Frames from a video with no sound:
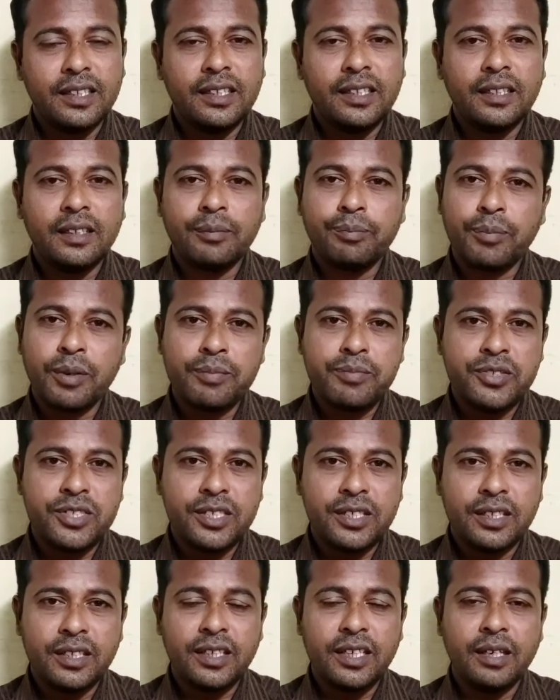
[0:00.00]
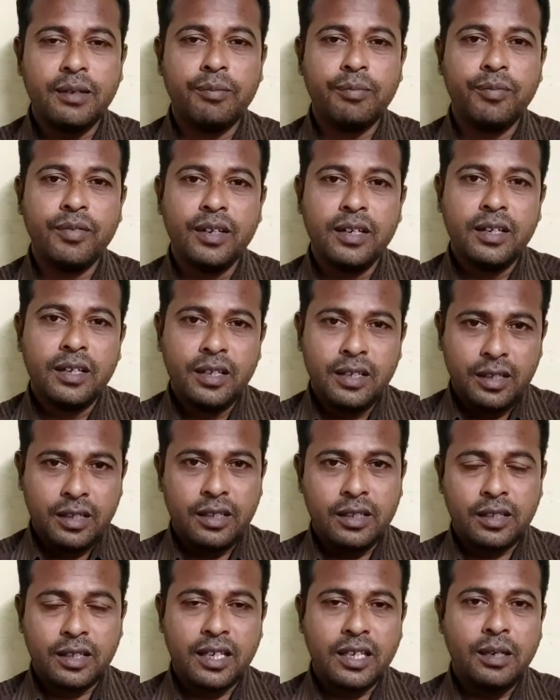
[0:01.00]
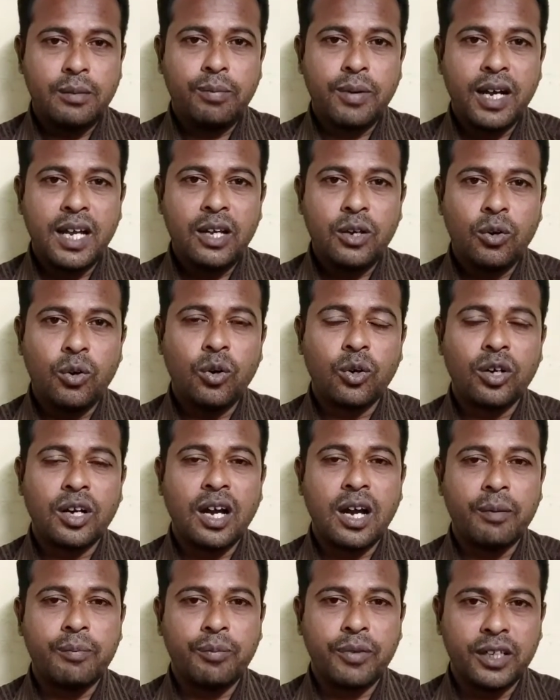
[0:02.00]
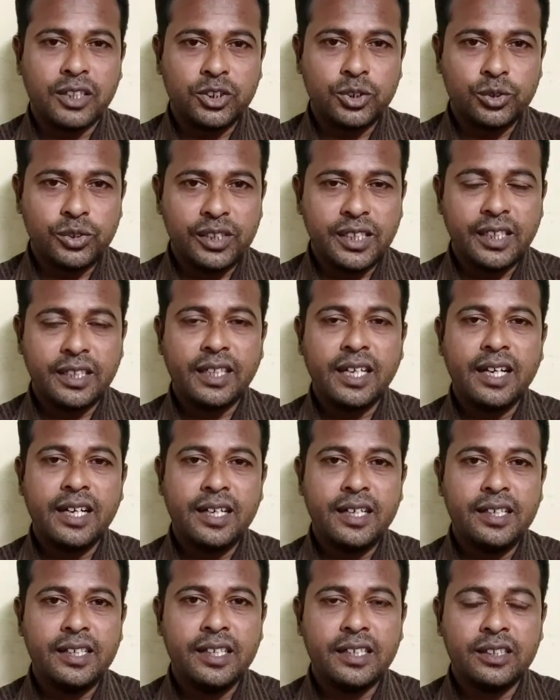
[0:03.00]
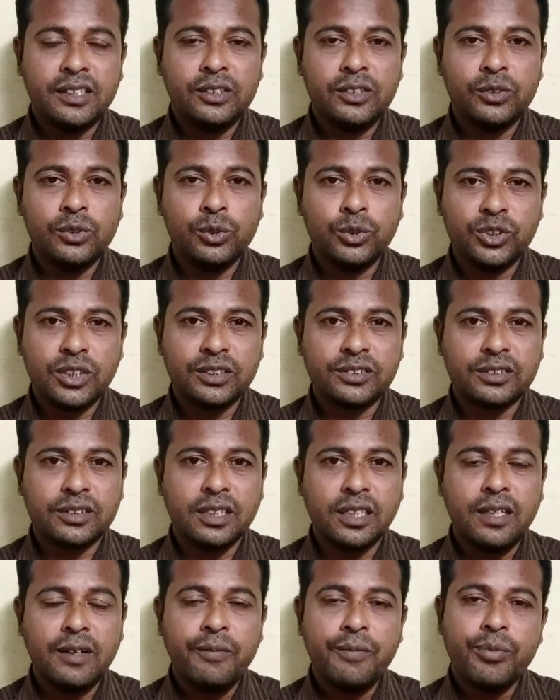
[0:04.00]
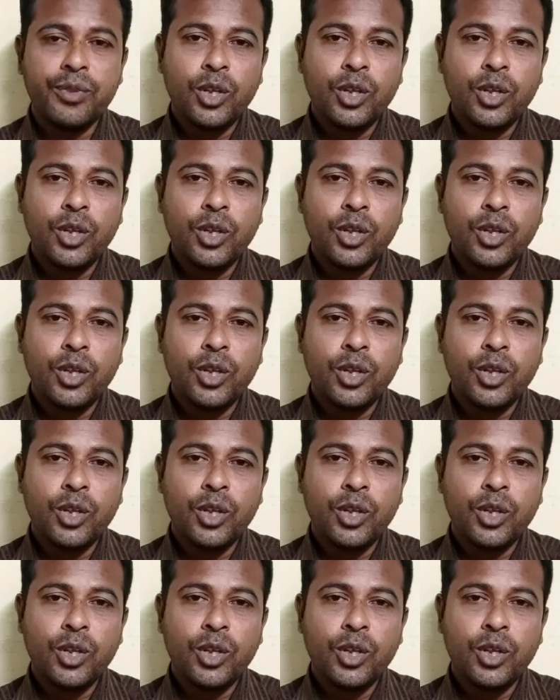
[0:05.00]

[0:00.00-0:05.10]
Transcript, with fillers: ही पबजी गेम खेल पाए और आपका जो डेटा है इंडिया यूज़र्स का